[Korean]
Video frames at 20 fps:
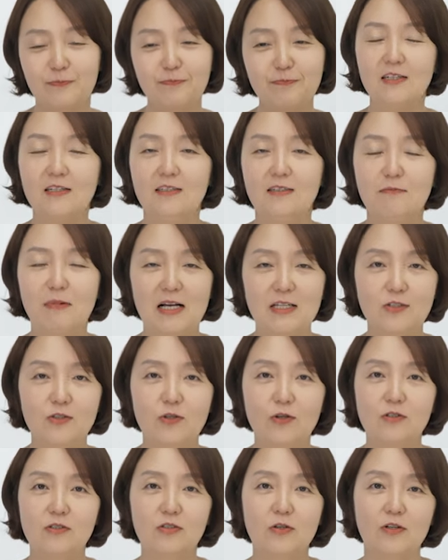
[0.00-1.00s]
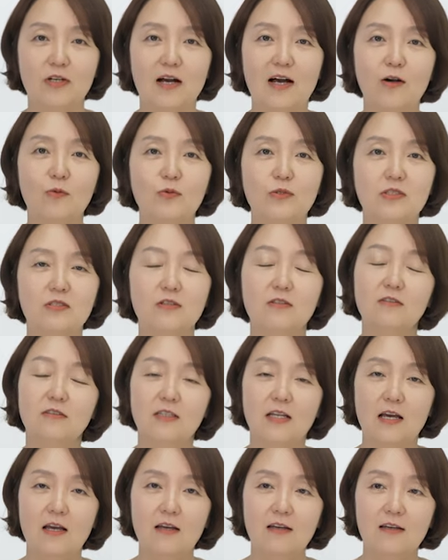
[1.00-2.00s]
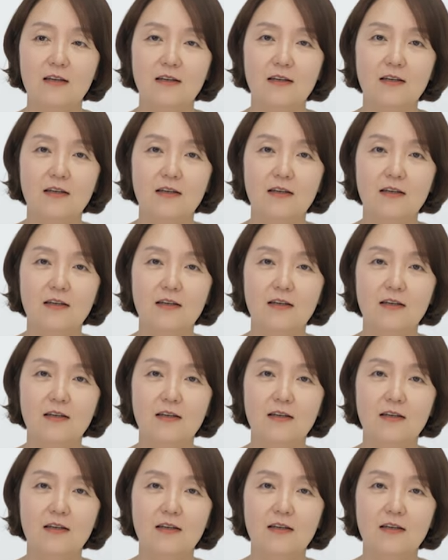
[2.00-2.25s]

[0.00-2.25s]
그 마스터를 저희가 하고 있었는데